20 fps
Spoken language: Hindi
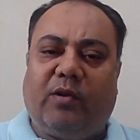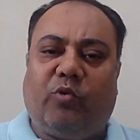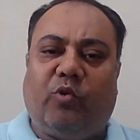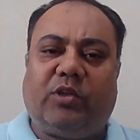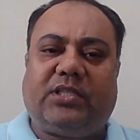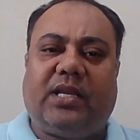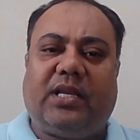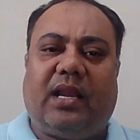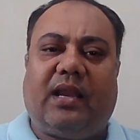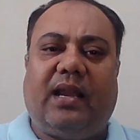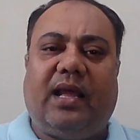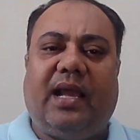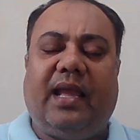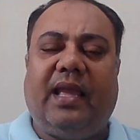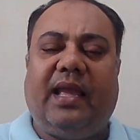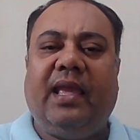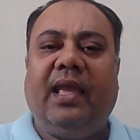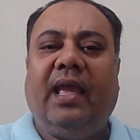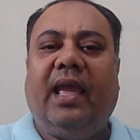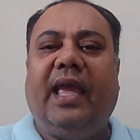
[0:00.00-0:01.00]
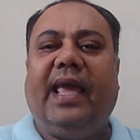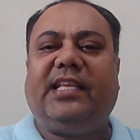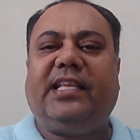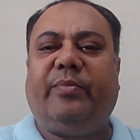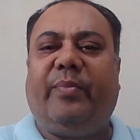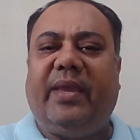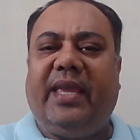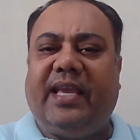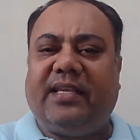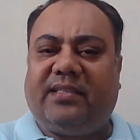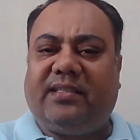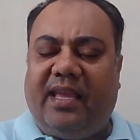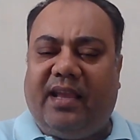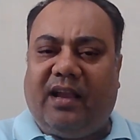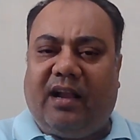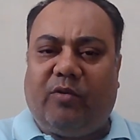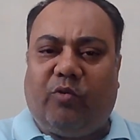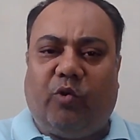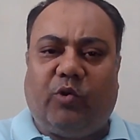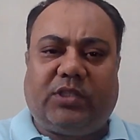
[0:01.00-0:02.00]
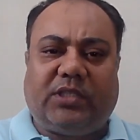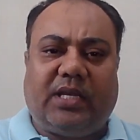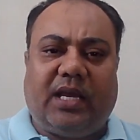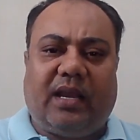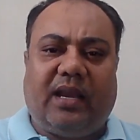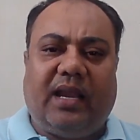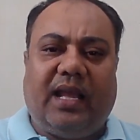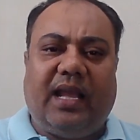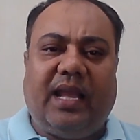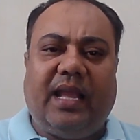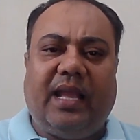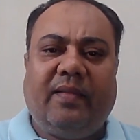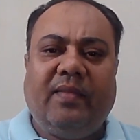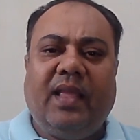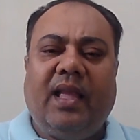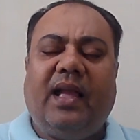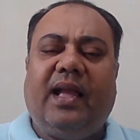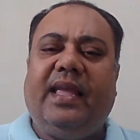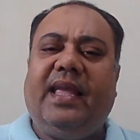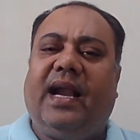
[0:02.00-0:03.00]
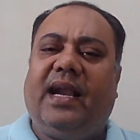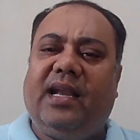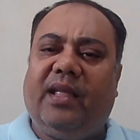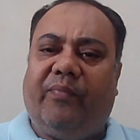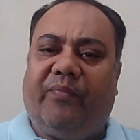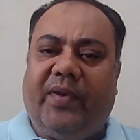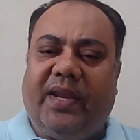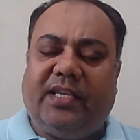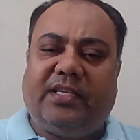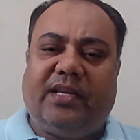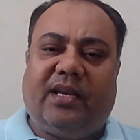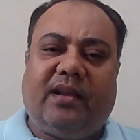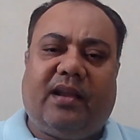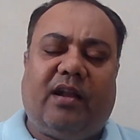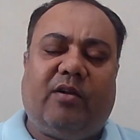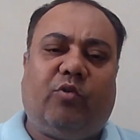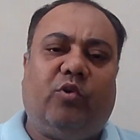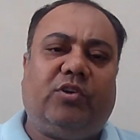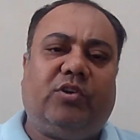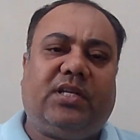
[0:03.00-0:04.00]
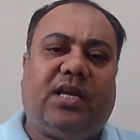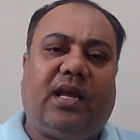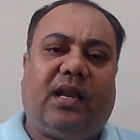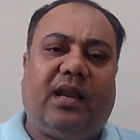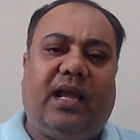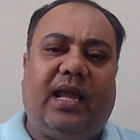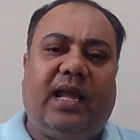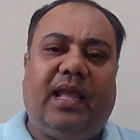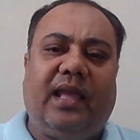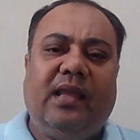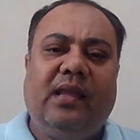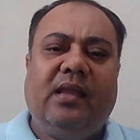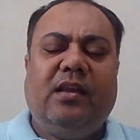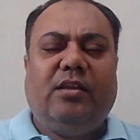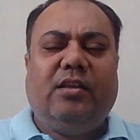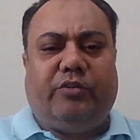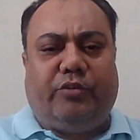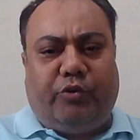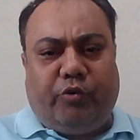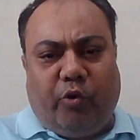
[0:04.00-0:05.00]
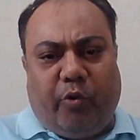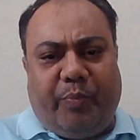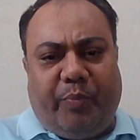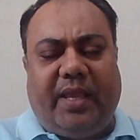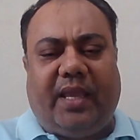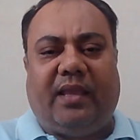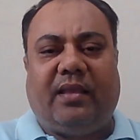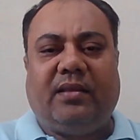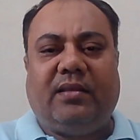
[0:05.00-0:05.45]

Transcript: कोर्स करना है एच का कोर्स करना है या डिफ्रीजर का कोर्स करना है जो भी